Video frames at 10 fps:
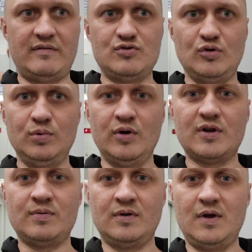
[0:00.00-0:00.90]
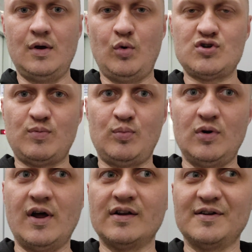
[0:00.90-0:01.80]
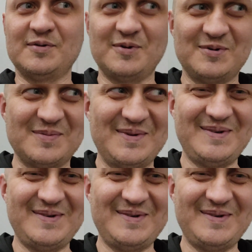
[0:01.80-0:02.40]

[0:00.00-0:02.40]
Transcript: Я видеоблогер, очень популярный. Нет.